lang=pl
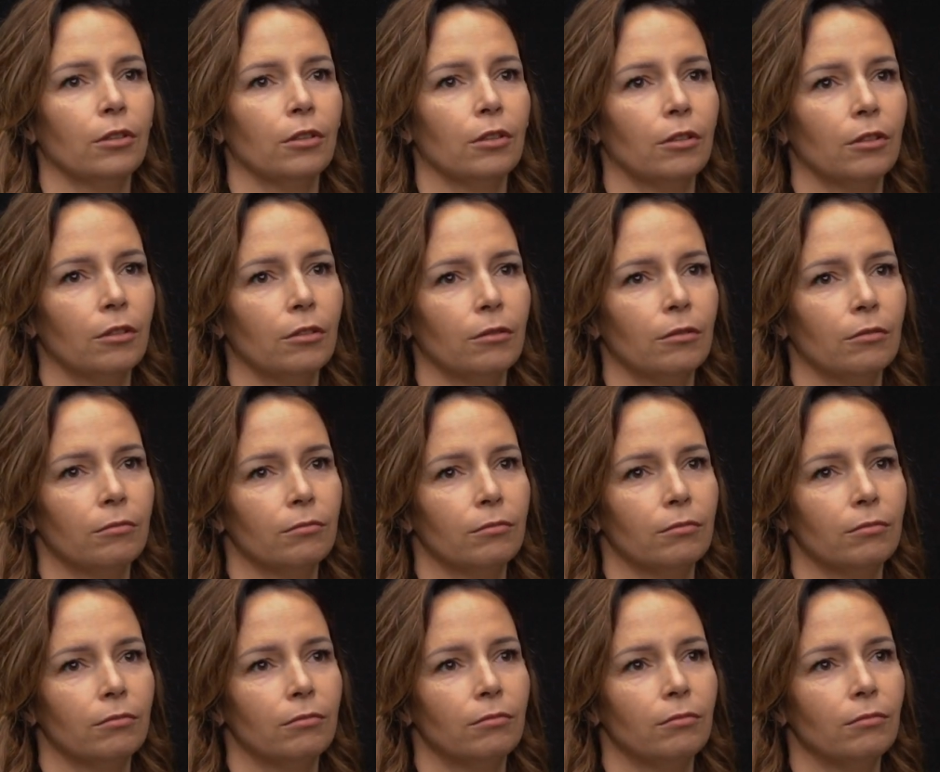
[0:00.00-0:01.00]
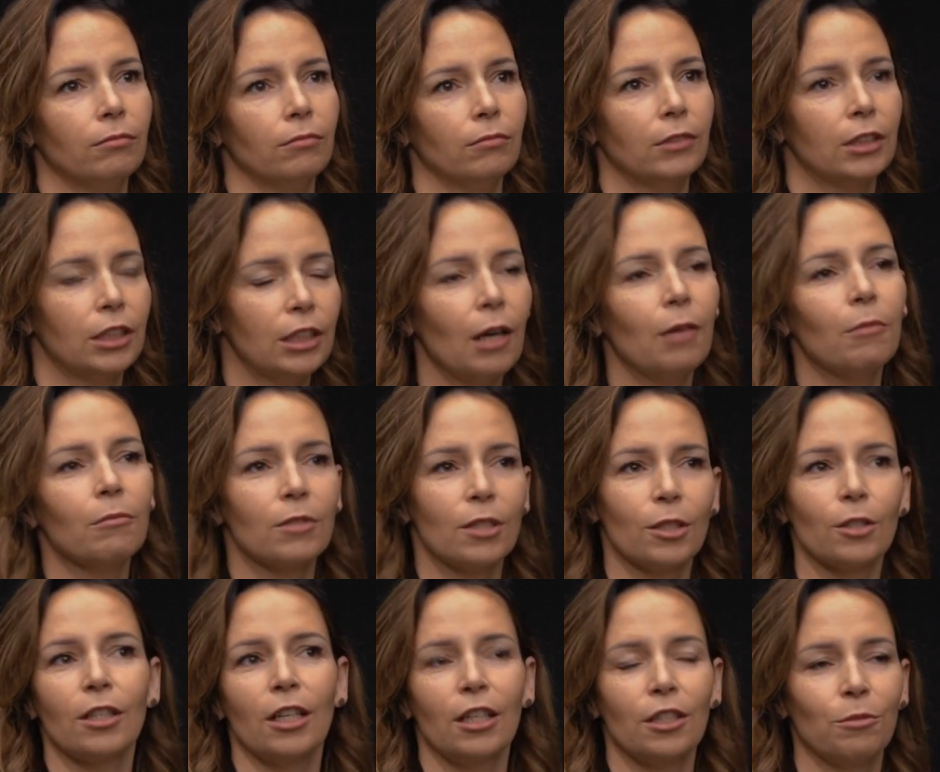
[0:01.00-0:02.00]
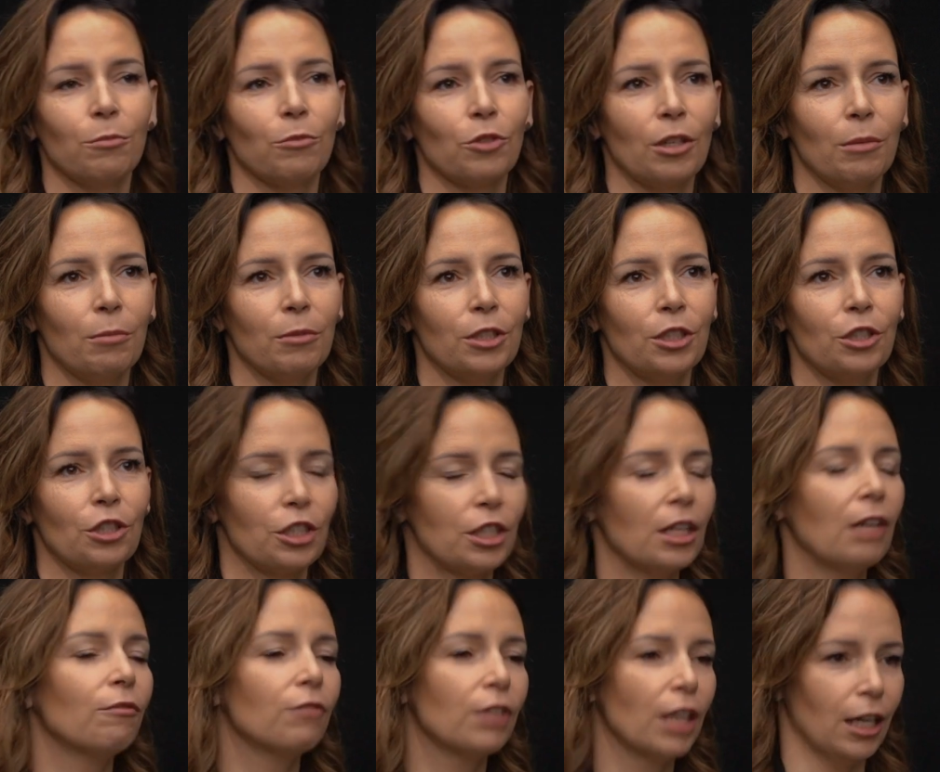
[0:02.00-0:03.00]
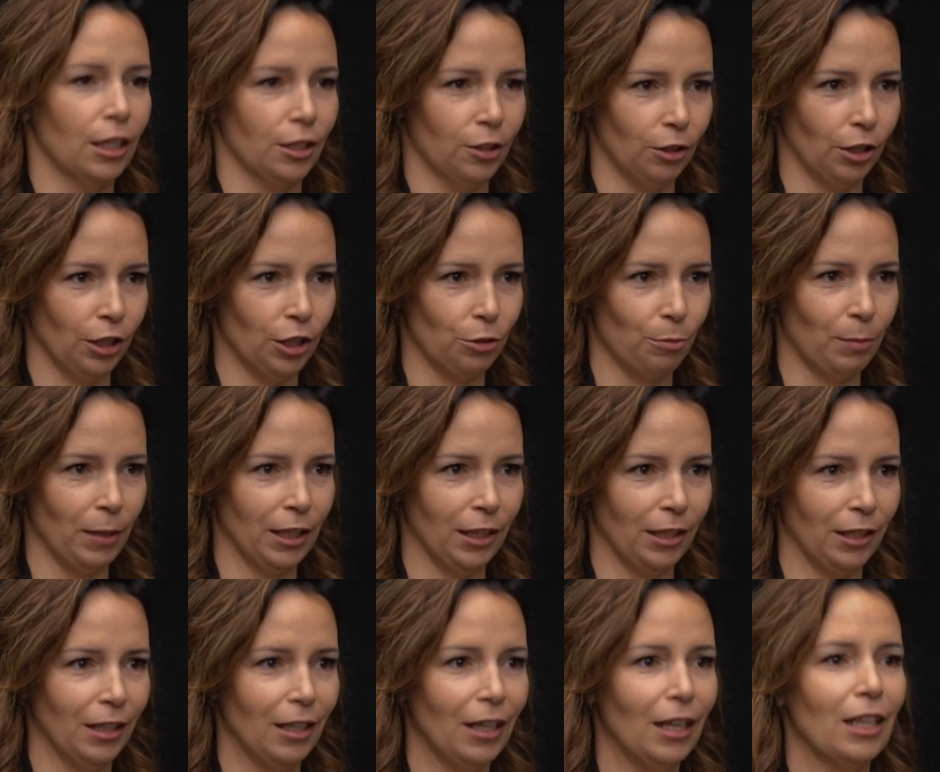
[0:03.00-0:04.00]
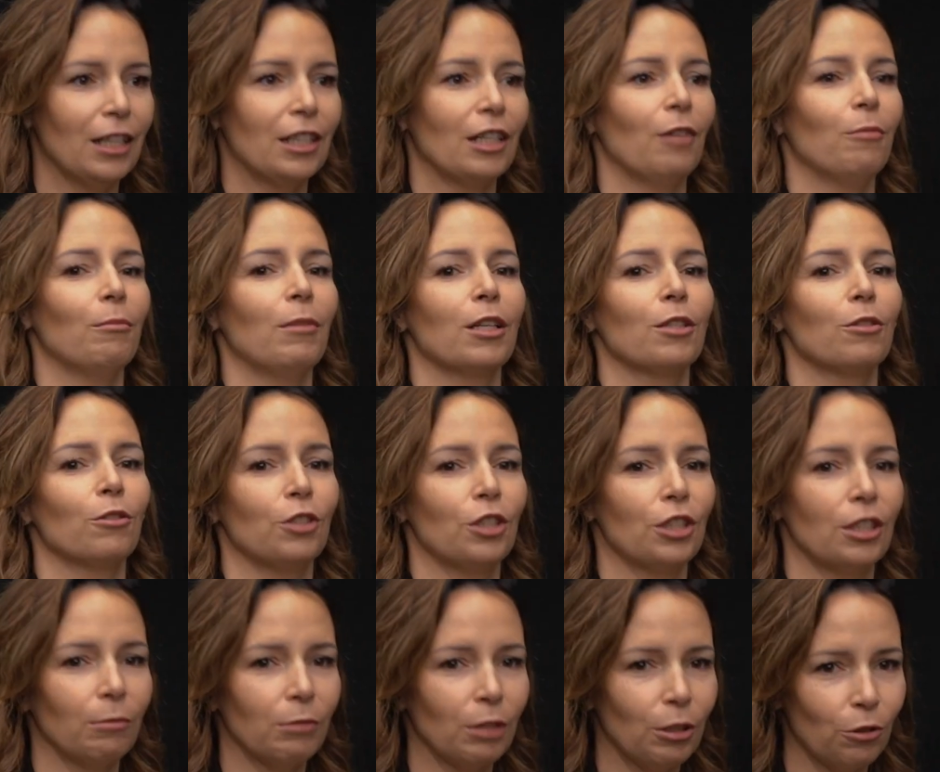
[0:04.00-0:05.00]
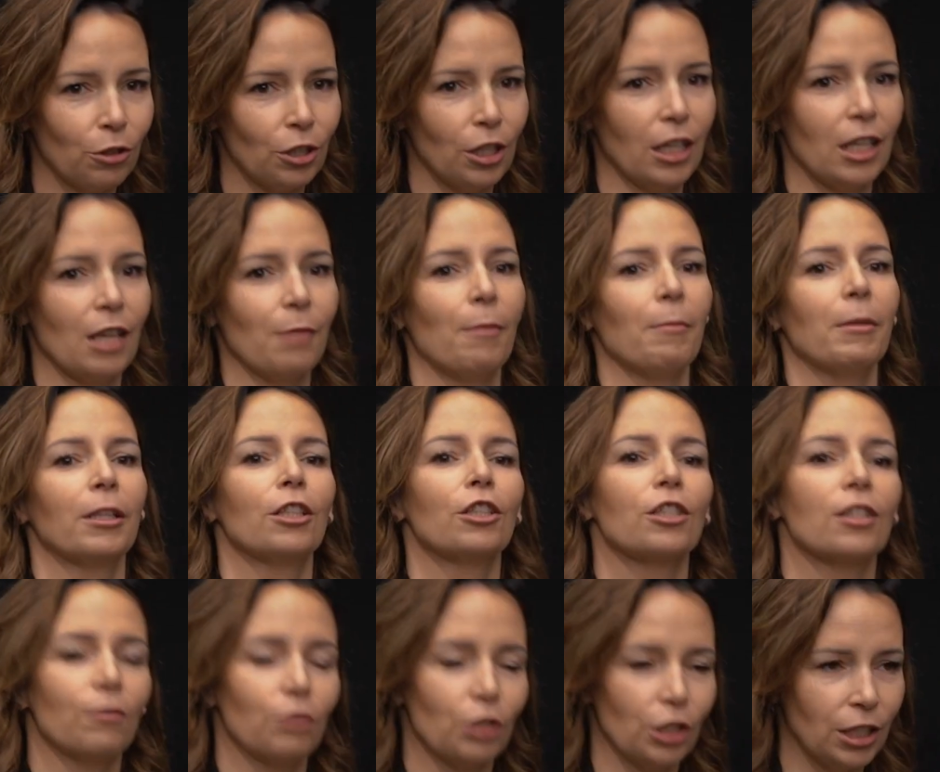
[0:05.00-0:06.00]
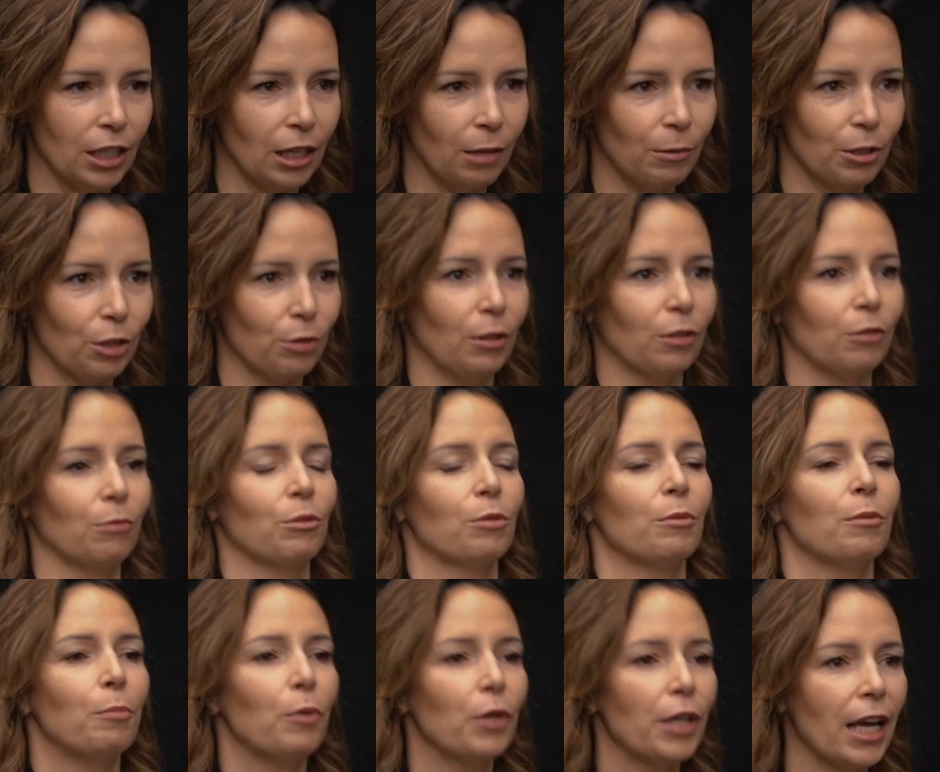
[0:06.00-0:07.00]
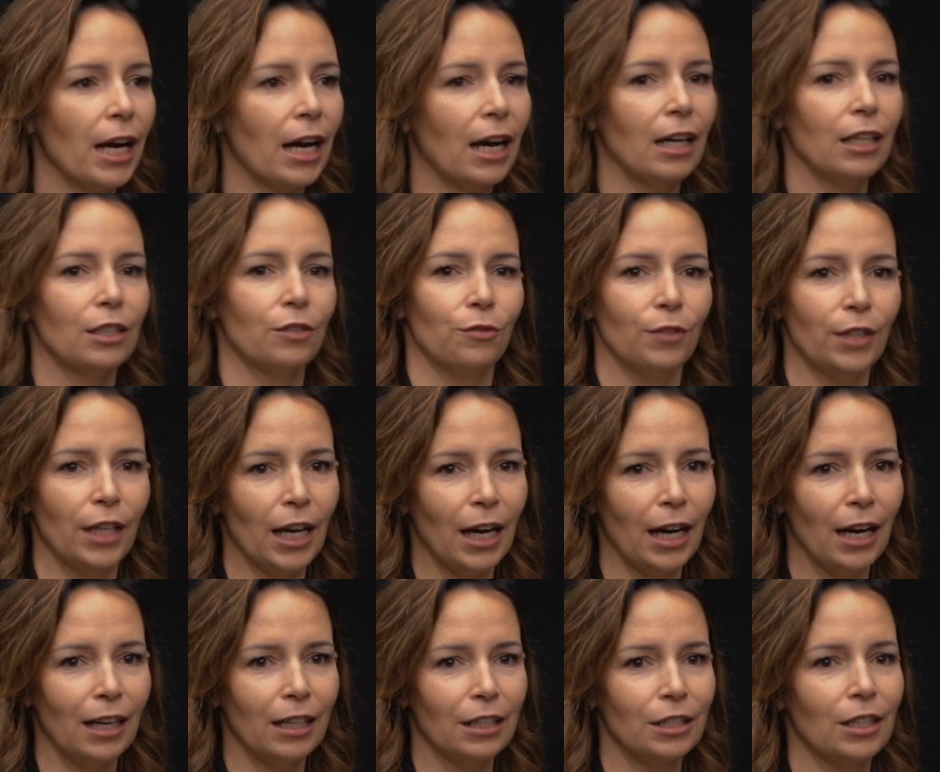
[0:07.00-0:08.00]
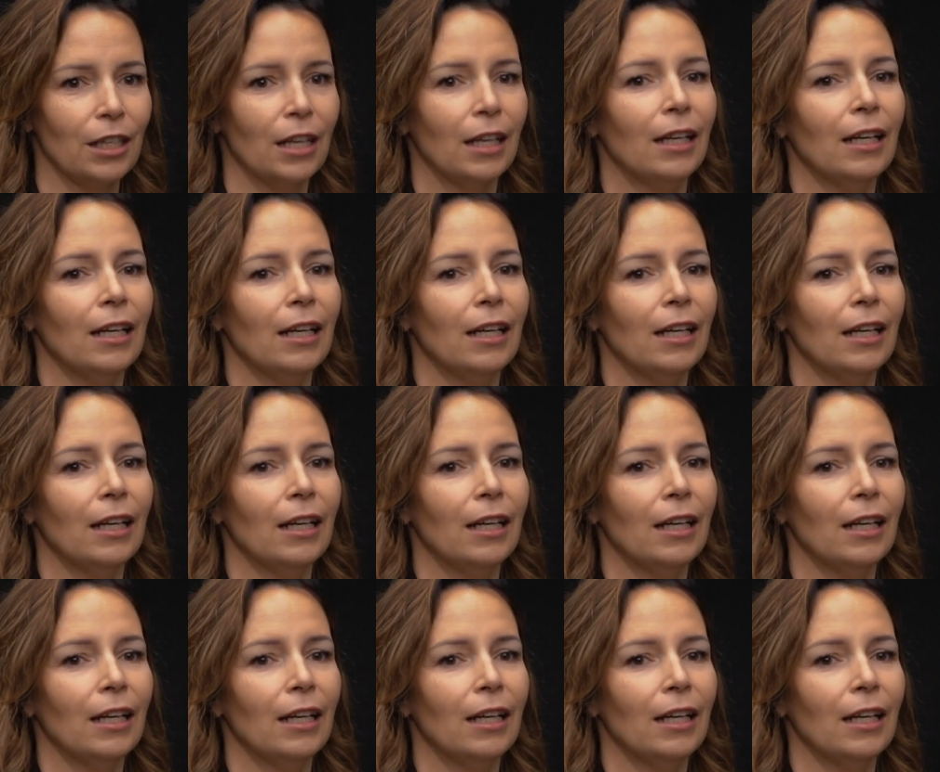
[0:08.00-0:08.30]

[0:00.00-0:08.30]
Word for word: No, chciałam zostać, można powiedzieć, że chciałam wyjechać do tej Hiszpanii. Chciałam bardzo gdzieś tam te korzenie. Mama też zawsze chciała, marzyła o tym, żeby pojechać, wyjechać.